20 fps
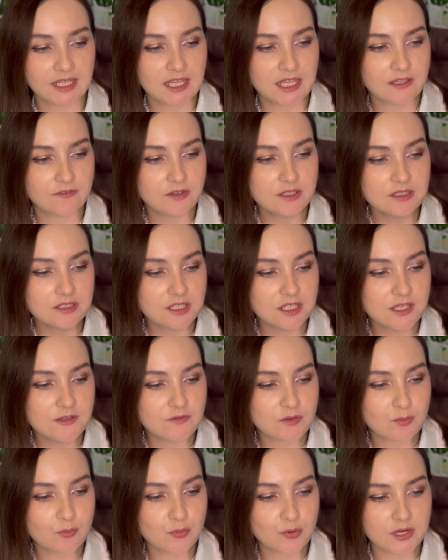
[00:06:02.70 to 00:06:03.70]
Avon,
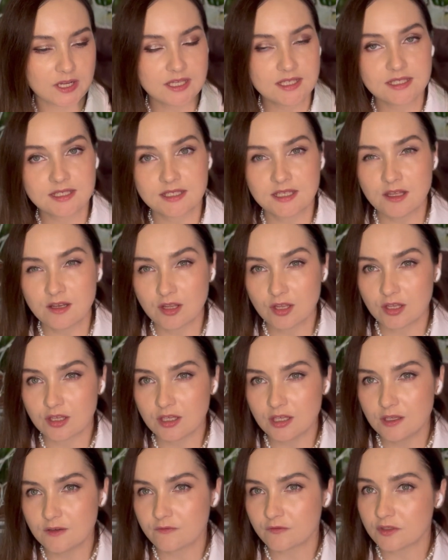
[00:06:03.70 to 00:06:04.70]
Eve Embrace. Серия
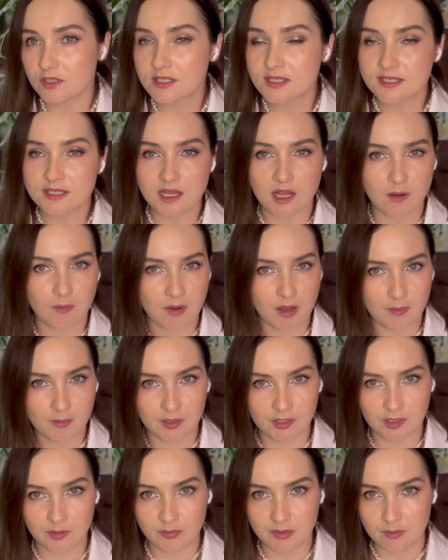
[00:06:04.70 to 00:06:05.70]
Eve не самая
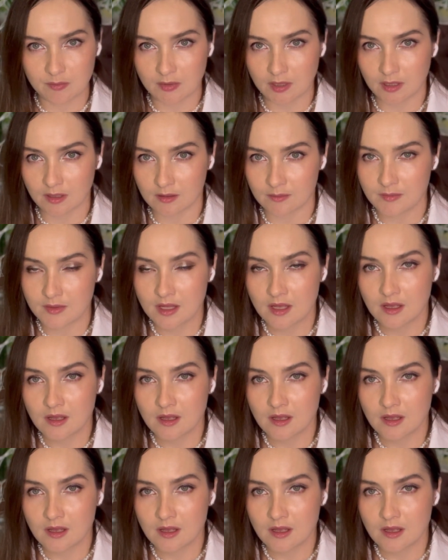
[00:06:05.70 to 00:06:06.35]
моя любимая